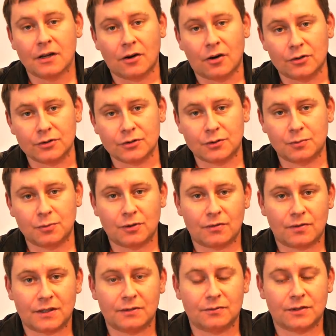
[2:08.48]
On
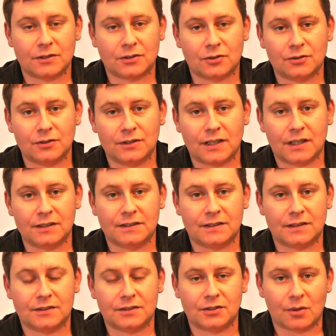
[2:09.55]
zbudowanym w Estonii na
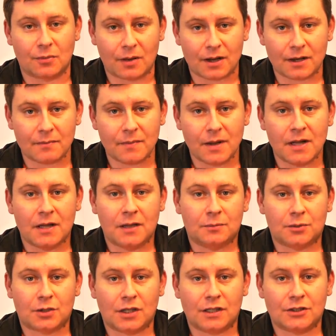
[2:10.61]
licencji Komarem
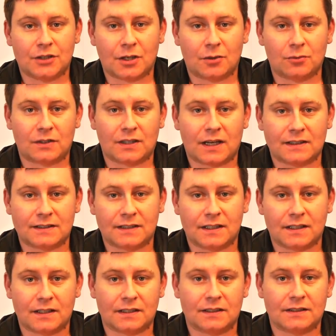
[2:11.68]
przeleciał
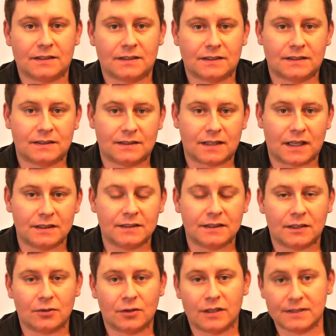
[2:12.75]
trasę z
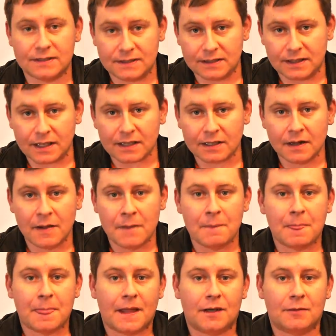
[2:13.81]
Talina do Helsinek,
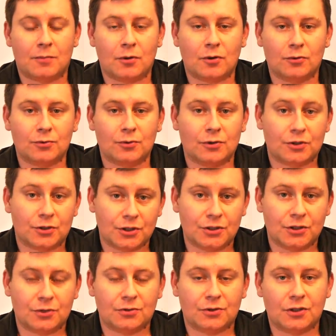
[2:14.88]
E, pokonując
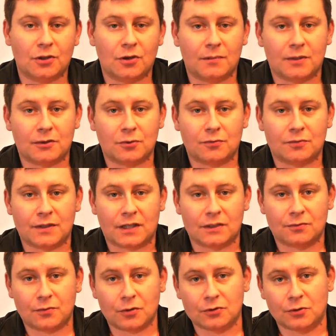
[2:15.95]
60 km nad
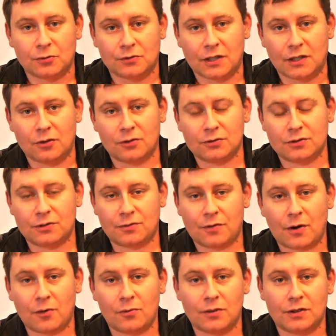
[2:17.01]
wodą. Ten lot
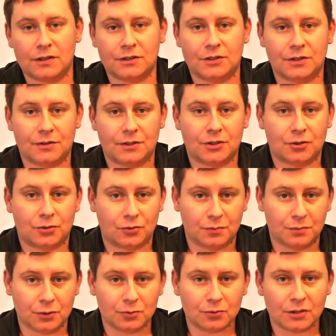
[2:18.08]
trwał 90
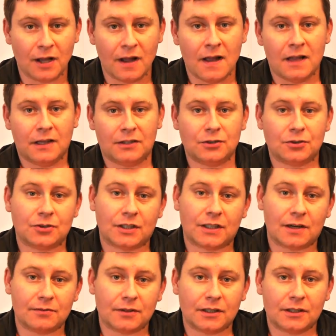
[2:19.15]
e, minut i co
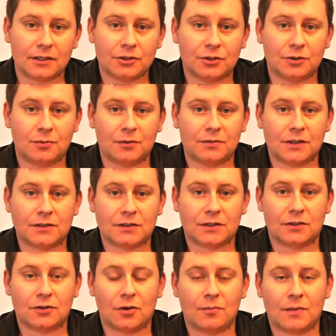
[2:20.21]
ciekawe, szybowiec
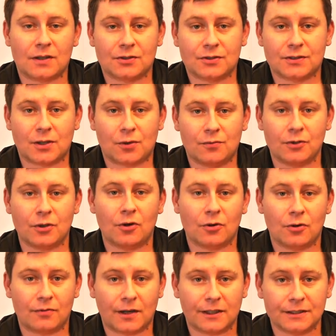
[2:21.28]
Komar został
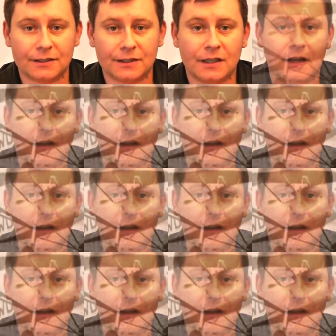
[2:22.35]
wyholowany